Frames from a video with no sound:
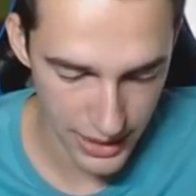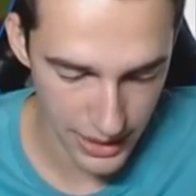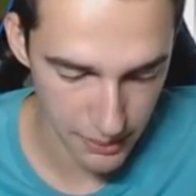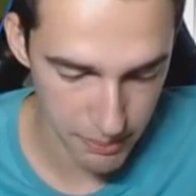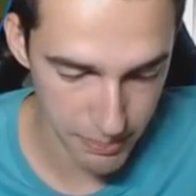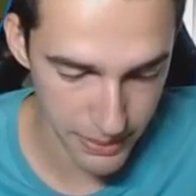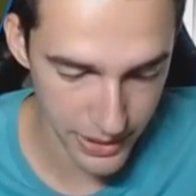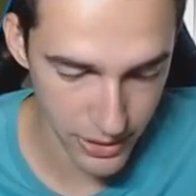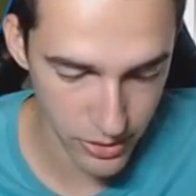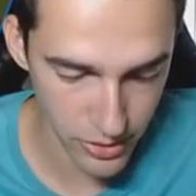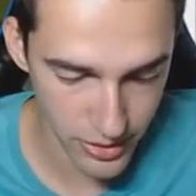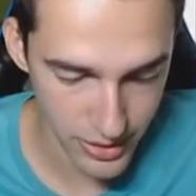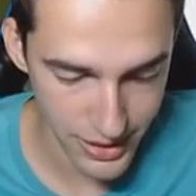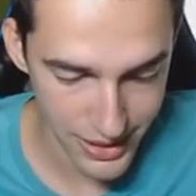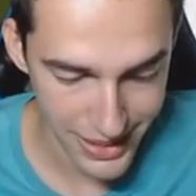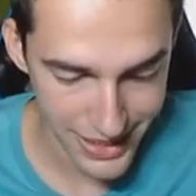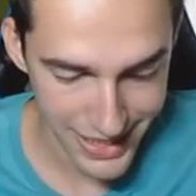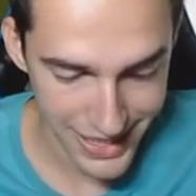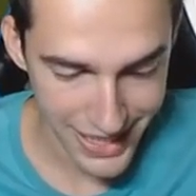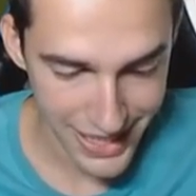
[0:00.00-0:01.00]
Espero.
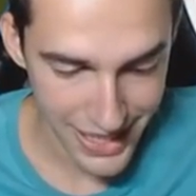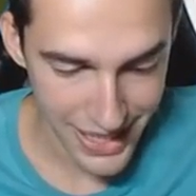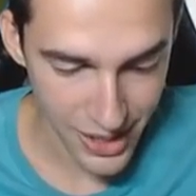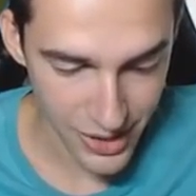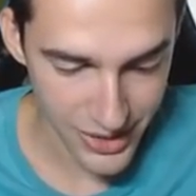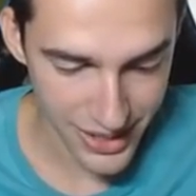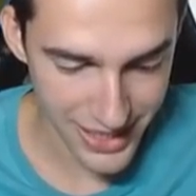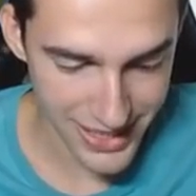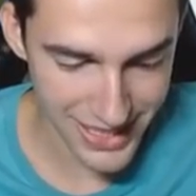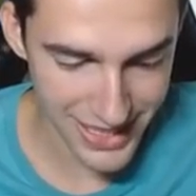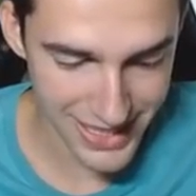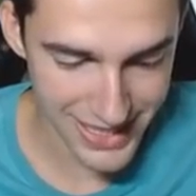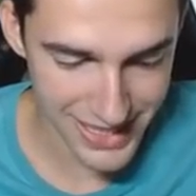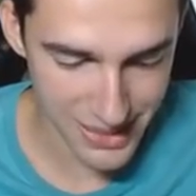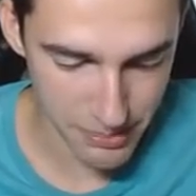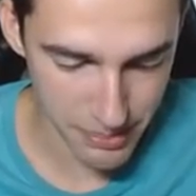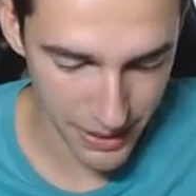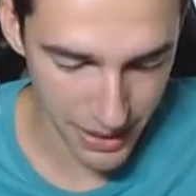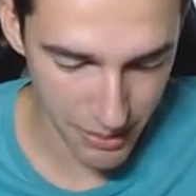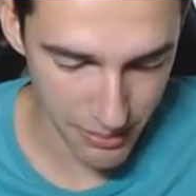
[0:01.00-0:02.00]
No tengas el
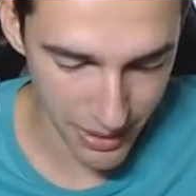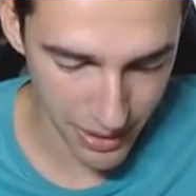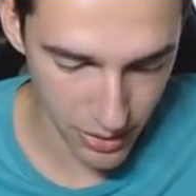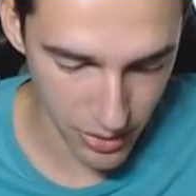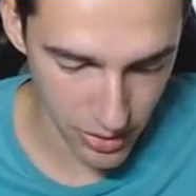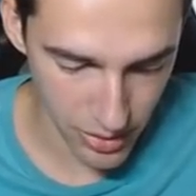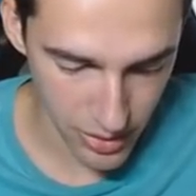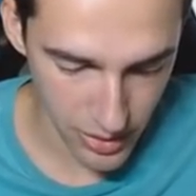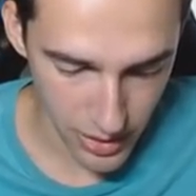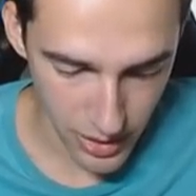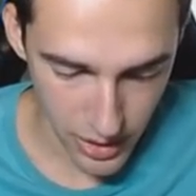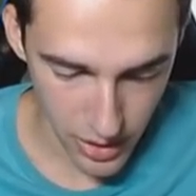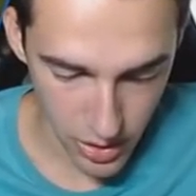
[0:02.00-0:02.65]
isir para el mago.